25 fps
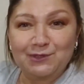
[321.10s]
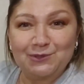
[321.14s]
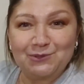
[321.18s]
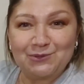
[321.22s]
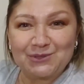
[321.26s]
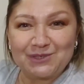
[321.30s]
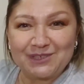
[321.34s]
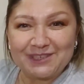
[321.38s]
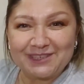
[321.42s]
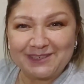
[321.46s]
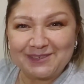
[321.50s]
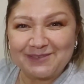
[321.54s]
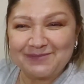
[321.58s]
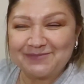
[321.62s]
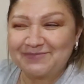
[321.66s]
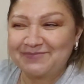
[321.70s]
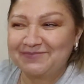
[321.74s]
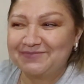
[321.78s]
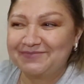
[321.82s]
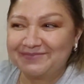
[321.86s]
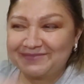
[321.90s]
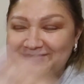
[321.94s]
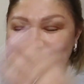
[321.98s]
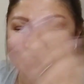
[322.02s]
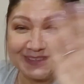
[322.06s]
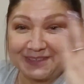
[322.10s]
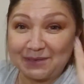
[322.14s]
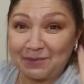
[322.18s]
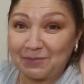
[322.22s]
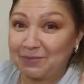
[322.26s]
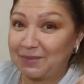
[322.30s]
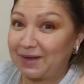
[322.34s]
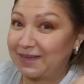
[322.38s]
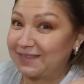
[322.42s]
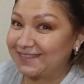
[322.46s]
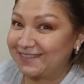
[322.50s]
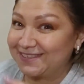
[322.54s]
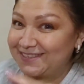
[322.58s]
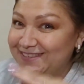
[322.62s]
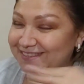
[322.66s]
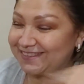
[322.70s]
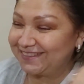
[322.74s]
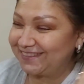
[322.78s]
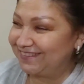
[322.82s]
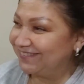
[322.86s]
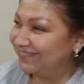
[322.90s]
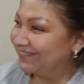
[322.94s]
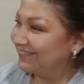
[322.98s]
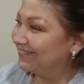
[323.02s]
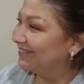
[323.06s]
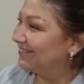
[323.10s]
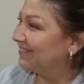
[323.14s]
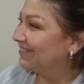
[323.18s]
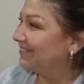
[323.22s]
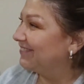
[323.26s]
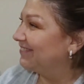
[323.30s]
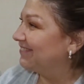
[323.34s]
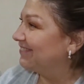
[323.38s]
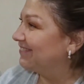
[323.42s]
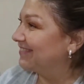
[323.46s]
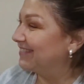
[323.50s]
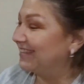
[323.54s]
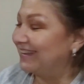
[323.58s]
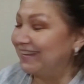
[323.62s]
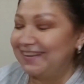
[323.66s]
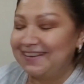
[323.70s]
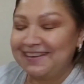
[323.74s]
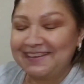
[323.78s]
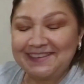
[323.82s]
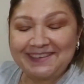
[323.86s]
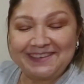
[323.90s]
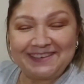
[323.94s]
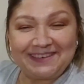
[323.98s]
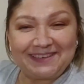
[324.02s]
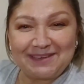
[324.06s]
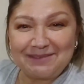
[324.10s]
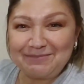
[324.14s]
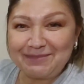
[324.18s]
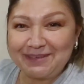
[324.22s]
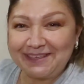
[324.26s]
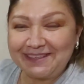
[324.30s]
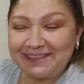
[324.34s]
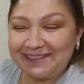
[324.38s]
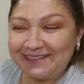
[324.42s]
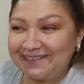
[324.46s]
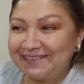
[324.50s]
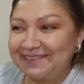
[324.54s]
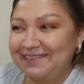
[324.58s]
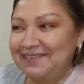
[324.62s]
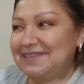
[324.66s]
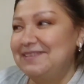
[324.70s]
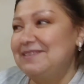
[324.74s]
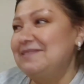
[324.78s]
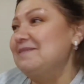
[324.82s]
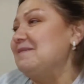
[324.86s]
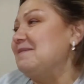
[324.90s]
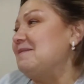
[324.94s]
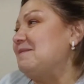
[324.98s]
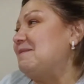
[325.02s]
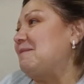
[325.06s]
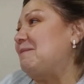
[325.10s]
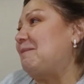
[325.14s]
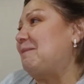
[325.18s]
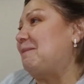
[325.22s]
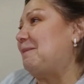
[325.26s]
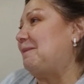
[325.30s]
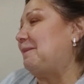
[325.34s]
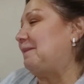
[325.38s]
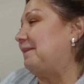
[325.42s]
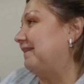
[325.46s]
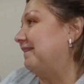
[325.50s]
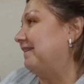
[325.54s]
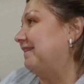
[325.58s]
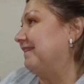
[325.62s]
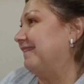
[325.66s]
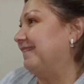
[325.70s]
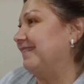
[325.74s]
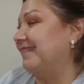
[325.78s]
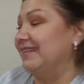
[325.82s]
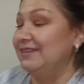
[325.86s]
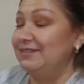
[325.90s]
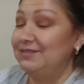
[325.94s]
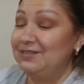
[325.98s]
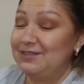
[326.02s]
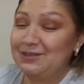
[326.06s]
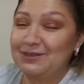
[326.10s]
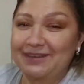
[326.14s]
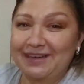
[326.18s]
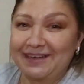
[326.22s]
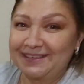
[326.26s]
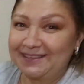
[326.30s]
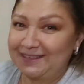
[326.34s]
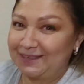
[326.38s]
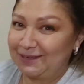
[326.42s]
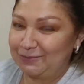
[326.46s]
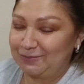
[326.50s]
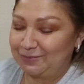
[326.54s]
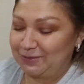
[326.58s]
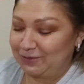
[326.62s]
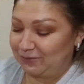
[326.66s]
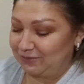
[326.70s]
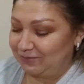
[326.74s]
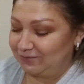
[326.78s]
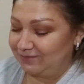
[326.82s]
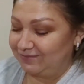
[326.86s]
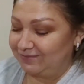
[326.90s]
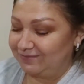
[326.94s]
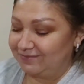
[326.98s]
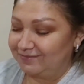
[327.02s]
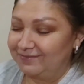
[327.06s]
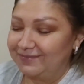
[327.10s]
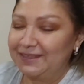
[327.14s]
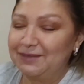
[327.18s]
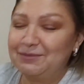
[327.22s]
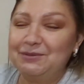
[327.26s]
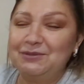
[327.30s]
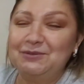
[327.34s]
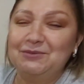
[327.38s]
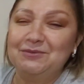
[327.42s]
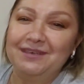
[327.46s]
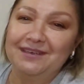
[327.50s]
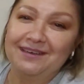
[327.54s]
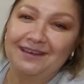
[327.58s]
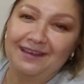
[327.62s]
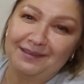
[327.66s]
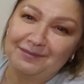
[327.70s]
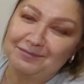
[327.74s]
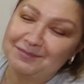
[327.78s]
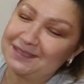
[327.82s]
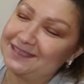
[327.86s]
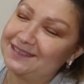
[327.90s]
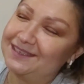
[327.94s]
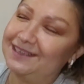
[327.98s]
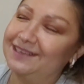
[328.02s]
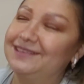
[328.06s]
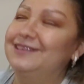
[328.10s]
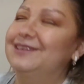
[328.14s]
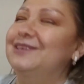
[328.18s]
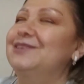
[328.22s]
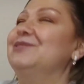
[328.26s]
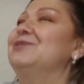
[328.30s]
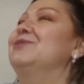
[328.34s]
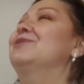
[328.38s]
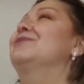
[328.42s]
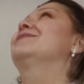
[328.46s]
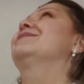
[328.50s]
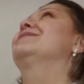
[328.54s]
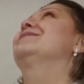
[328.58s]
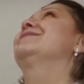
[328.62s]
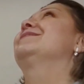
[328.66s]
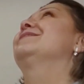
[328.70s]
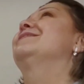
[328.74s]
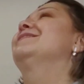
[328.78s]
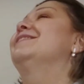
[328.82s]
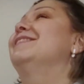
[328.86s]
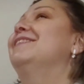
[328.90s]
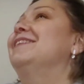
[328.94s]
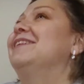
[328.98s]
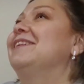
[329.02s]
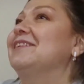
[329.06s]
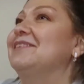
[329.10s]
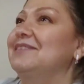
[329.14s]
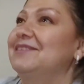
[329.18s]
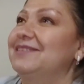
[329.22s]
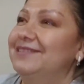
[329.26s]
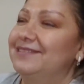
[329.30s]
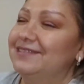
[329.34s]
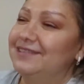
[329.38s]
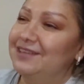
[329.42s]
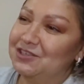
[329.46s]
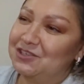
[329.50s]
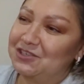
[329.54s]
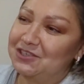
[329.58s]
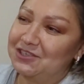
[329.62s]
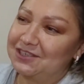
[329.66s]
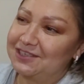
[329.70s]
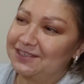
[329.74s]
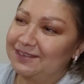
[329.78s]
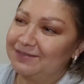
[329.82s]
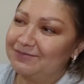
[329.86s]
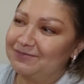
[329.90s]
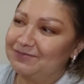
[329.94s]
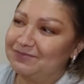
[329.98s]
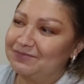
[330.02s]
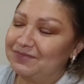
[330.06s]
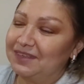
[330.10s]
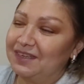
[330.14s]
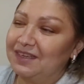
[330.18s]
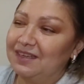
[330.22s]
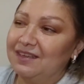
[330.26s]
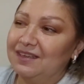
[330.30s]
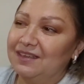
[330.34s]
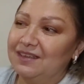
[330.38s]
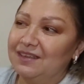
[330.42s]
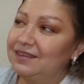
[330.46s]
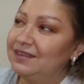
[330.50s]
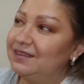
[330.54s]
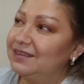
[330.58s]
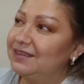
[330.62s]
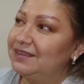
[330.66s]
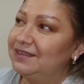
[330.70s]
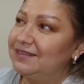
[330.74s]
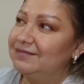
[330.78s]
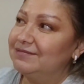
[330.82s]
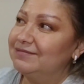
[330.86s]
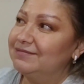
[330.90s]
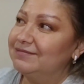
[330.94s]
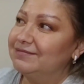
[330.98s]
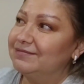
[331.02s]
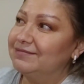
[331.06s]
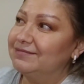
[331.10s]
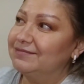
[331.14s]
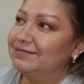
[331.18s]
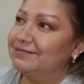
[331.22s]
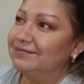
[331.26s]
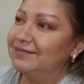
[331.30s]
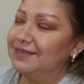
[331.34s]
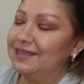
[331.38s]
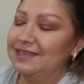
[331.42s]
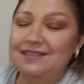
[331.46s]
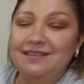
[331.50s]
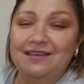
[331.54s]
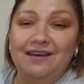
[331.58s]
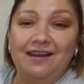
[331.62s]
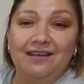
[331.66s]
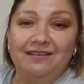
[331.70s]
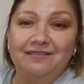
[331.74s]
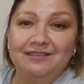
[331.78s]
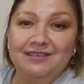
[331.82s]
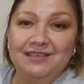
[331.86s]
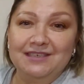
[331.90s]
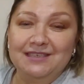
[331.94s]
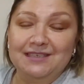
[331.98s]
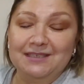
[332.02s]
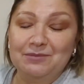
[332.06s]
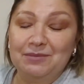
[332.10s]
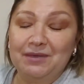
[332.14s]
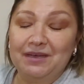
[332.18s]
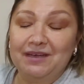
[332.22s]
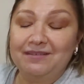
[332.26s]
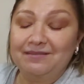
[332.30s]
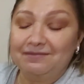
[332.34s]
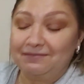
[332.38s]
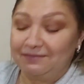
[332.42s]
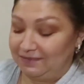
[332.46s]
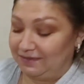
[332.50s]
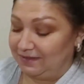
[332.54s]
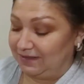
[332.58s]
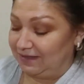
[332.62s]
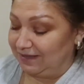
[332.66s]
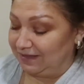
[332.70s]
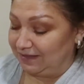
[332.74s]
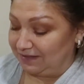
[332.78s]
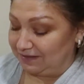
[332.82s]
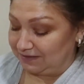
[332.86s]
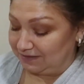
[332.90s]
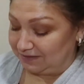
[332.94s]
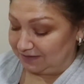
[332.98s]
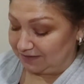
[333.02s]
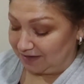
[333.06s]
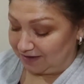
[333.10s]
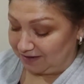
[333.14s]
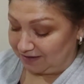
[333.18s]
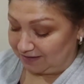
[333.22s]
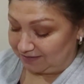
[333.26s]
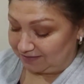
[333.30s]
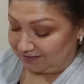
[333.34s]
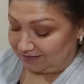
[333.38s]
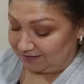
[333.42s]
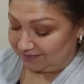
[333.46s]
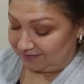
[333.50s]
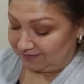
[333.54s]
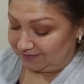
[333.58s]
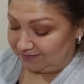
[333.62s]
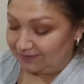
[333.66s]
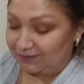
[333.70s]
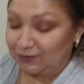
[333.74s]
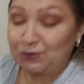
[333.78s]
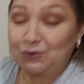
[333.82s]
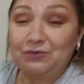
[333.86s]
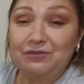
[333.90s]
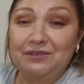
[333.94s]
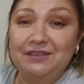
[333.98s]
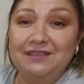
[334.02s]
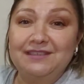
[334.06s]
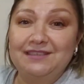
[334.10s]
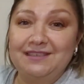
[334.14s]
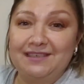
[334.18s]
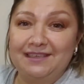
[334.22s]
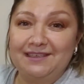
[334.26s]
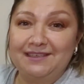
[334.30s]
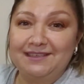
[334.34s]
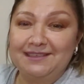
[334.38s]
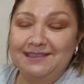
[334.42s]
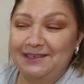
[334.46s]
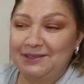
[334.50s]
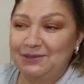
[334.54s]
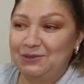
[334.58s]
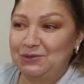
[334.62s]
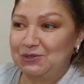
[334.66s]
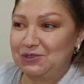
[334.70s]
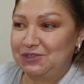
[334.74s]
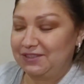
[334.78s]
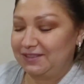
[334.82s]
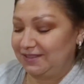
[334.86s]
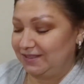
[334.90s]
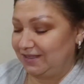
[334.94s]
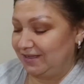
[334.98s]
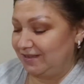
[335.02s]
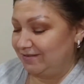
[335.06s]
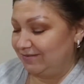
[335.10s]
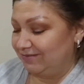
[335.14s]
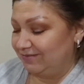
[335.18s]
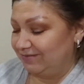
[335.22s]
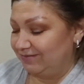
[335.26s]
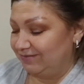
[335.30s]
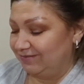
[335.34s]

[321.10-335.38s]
душ масочки, кремики. Все, как я люблю. И потом такая, без задних ног. Ложишься и настраиваешь себя на новый день, следующий день.